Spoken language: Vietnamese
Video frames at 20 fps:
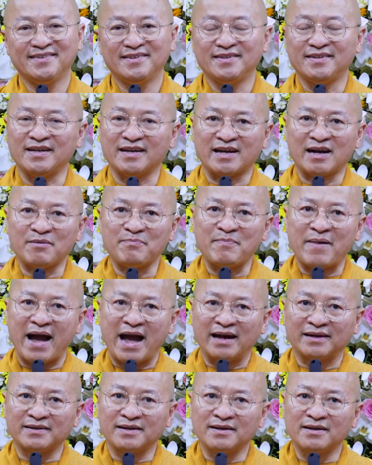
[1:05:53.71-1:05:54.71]
thì các
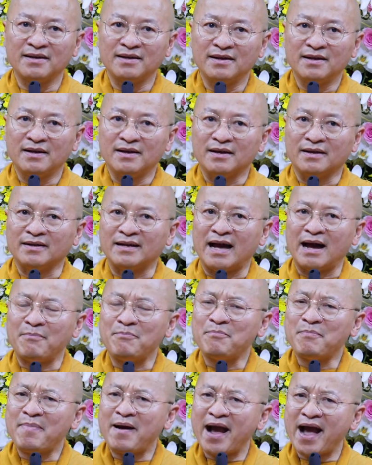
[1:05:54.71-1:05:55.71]
bạn đó đã
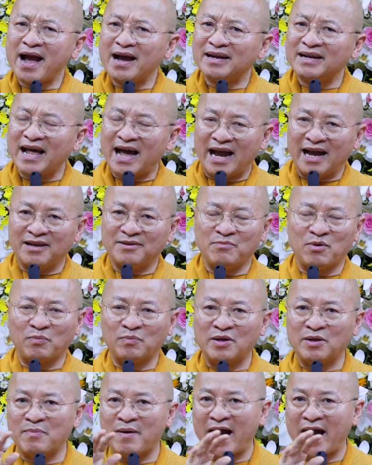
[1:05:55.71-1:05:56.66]
mang lại một niềm